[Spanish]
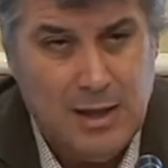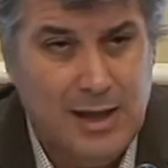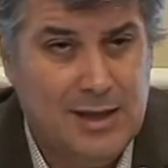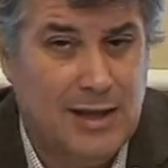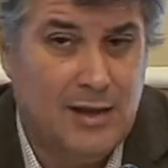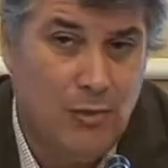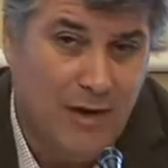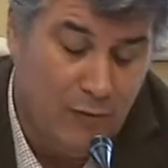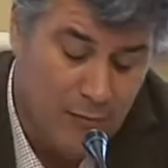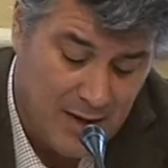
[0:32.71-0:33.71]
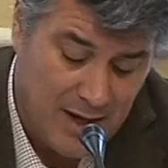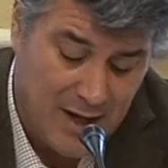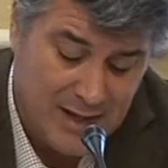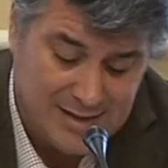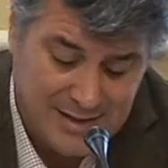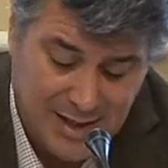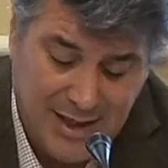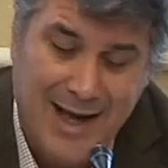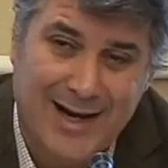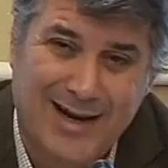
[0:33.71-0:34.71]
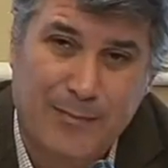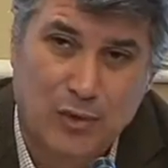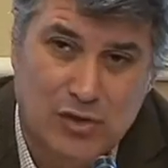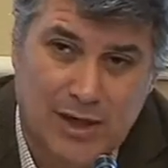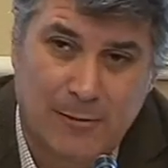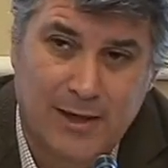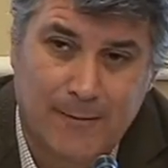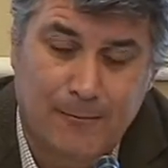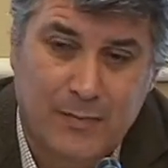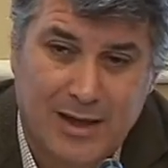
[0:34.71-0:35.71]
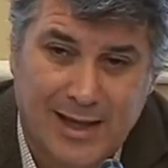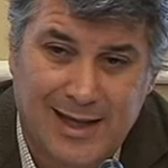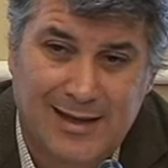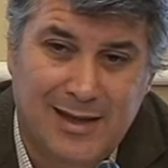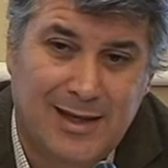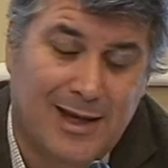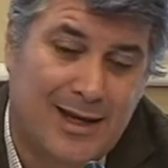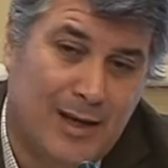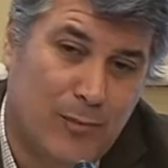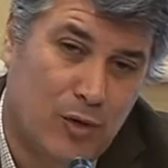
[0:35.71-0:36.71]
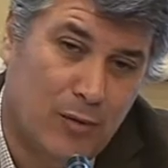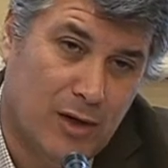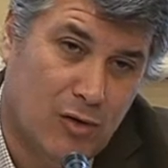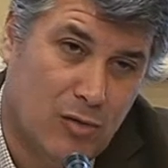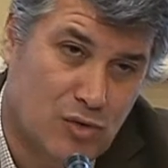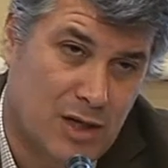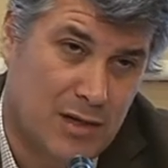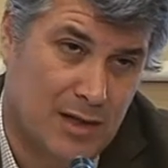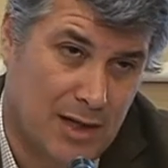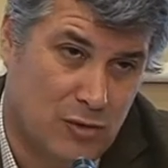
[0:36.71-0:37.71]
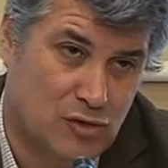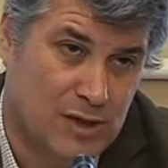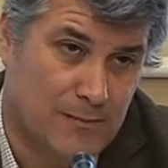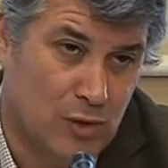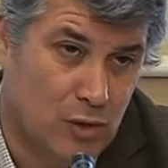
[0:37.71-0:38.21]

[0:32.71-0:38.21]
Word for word: el que de una forma seria, responsable, indique al equipo de gobierno cómo se hacen las cosas.